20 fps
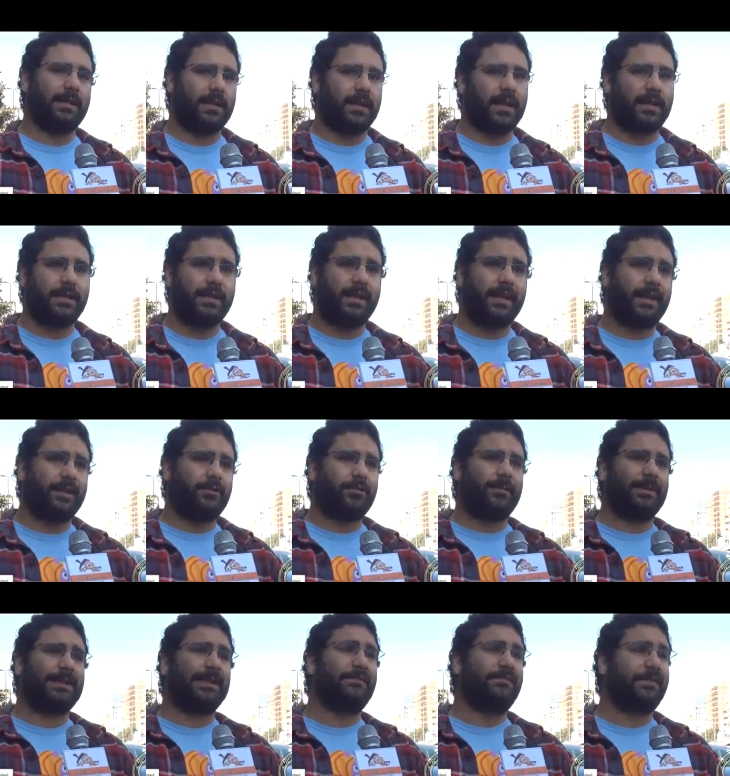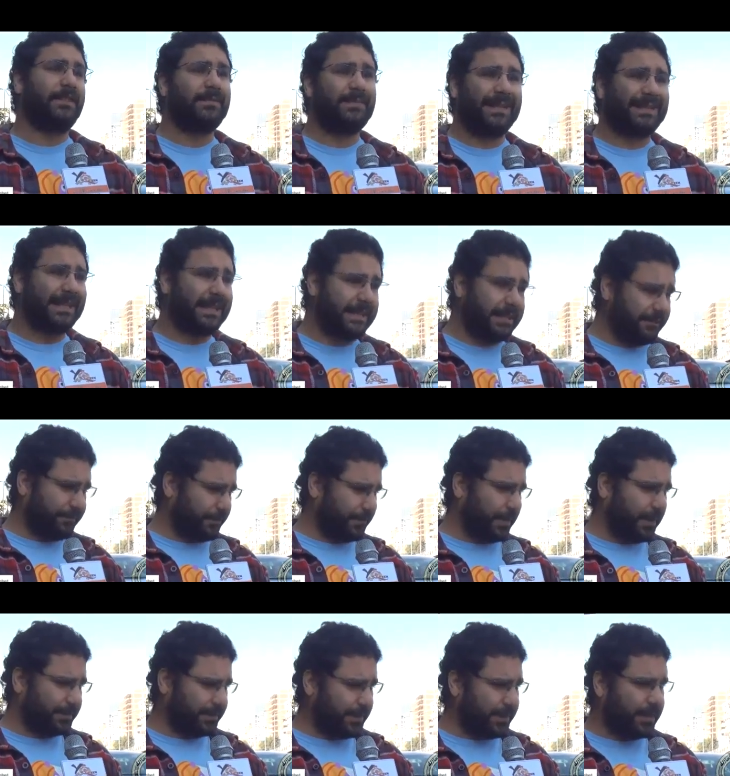انا رايي انه ما دام في مدني في
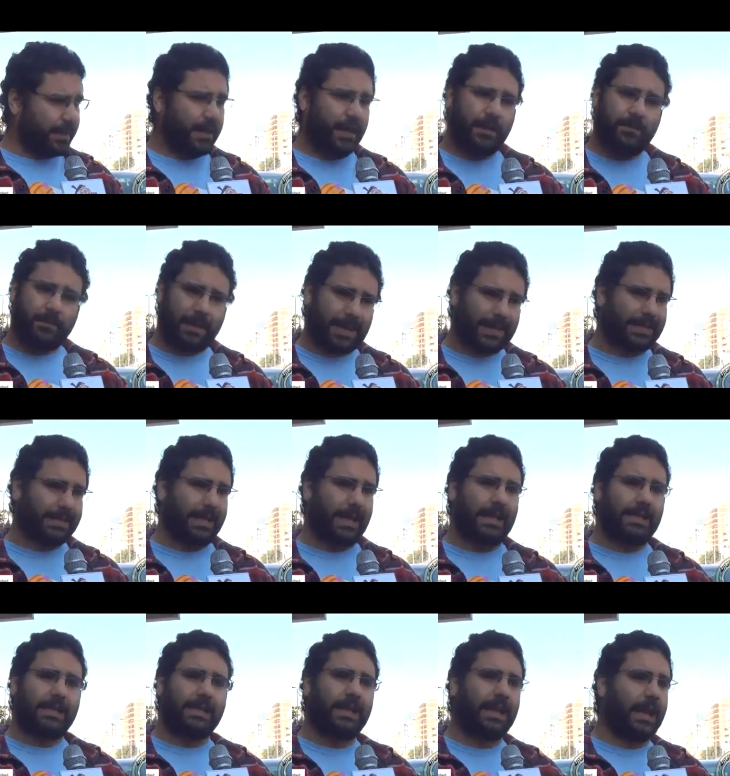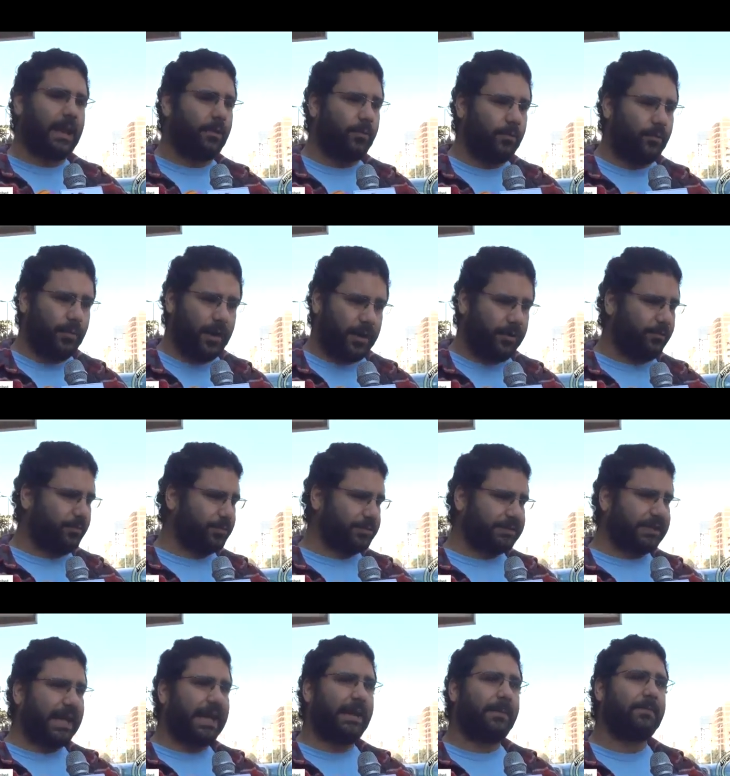القضيه مجني عليه او او
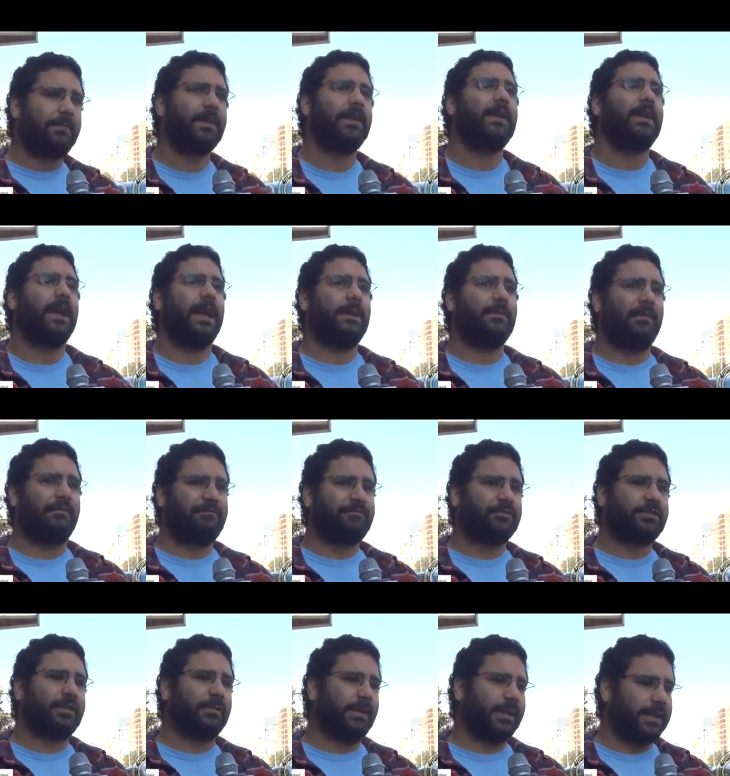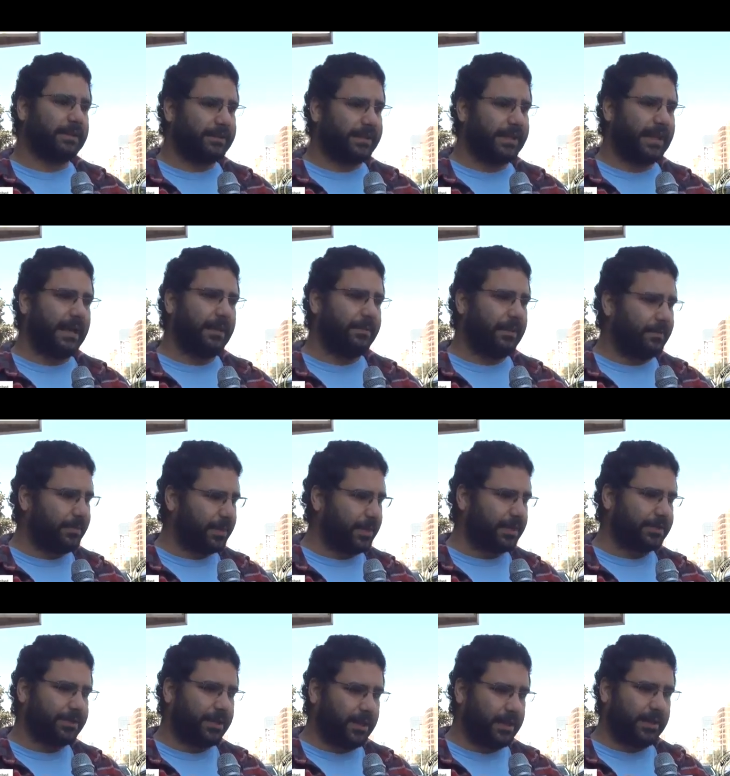متهم المفروض تبقى القضيه امام
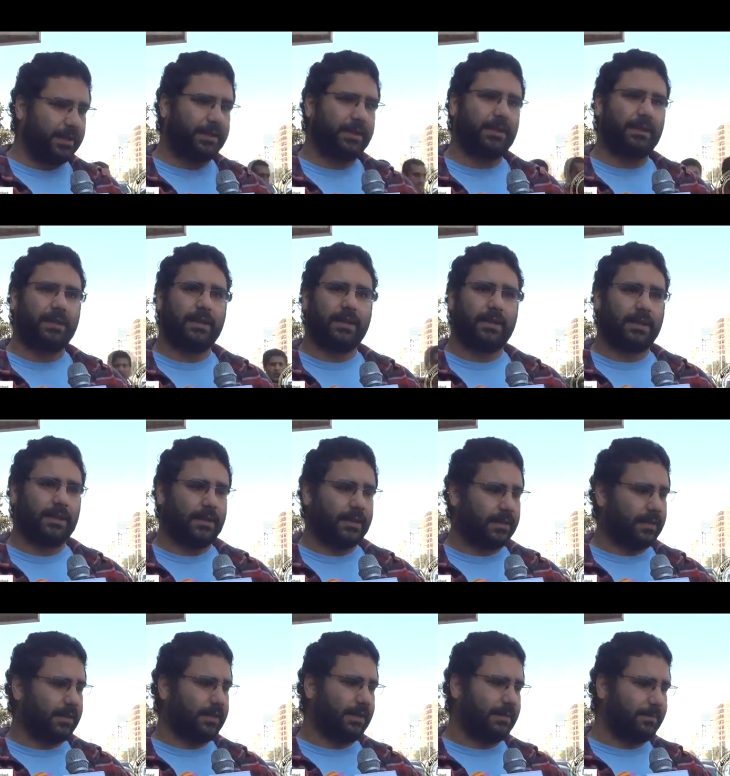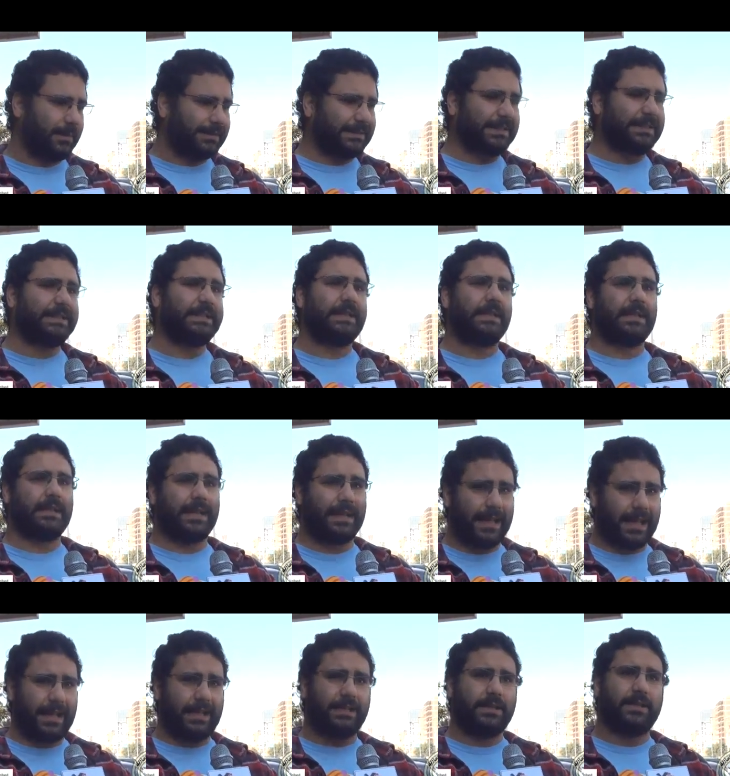القضاء المدني
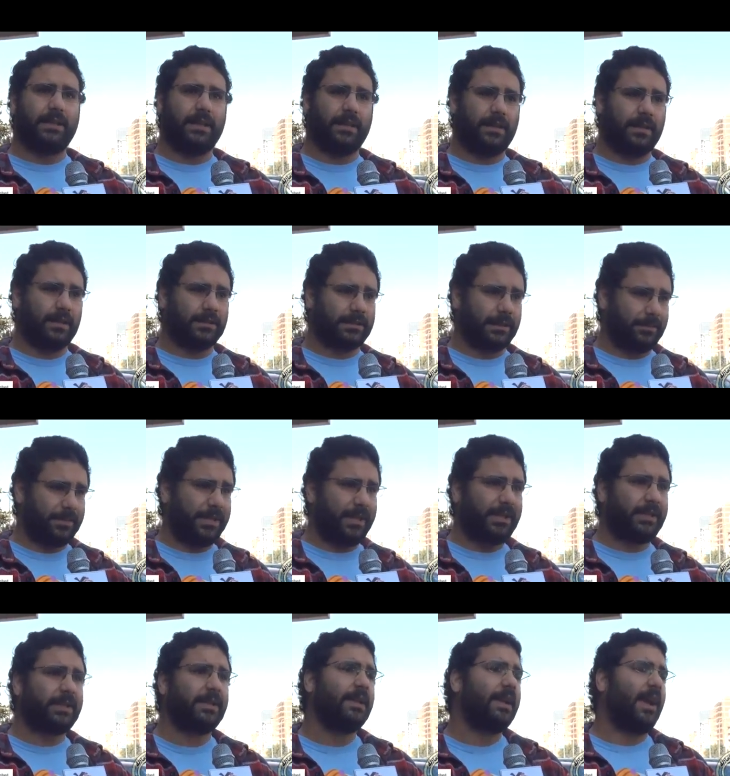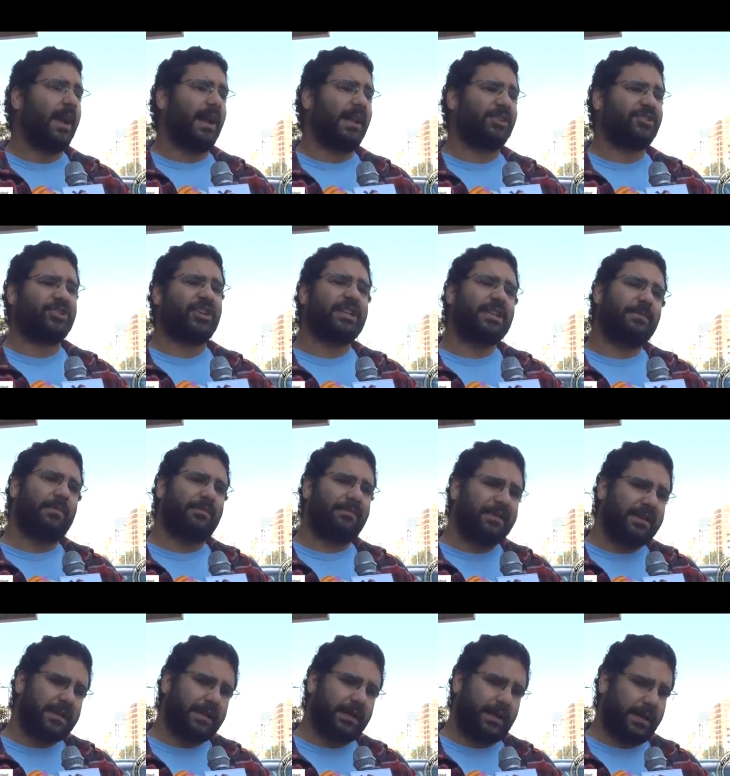الجنائي الطبيعي علشان يبقى
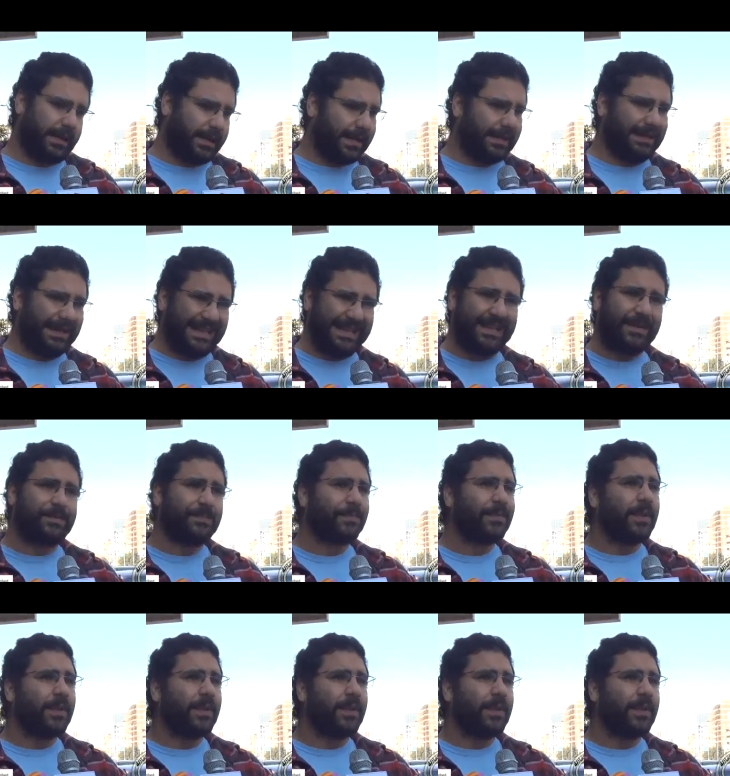في حياديه